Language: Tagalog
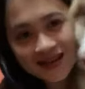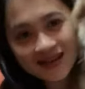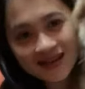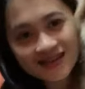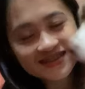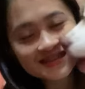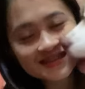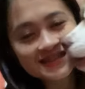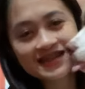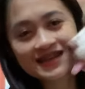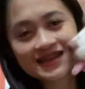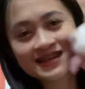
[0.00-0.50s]

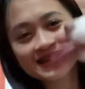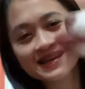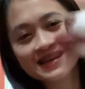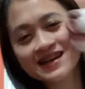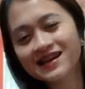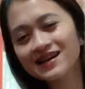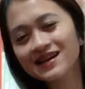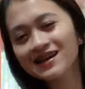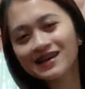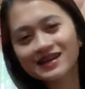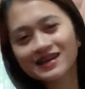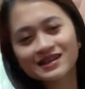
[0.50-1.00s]
guys,
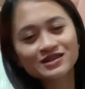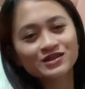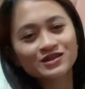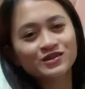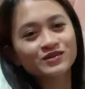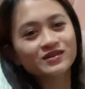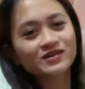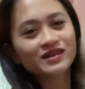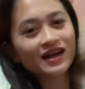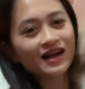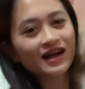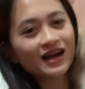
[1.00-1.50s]
ayan. So,
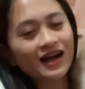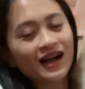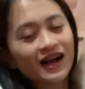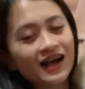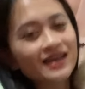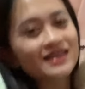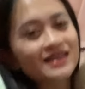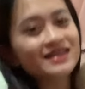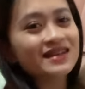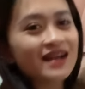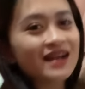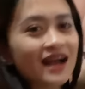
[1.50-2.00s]

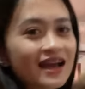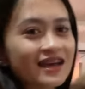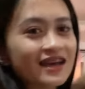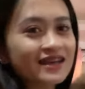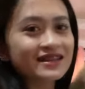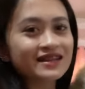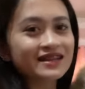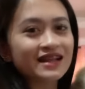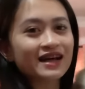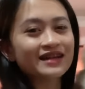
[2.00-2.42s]
nakakain-kain.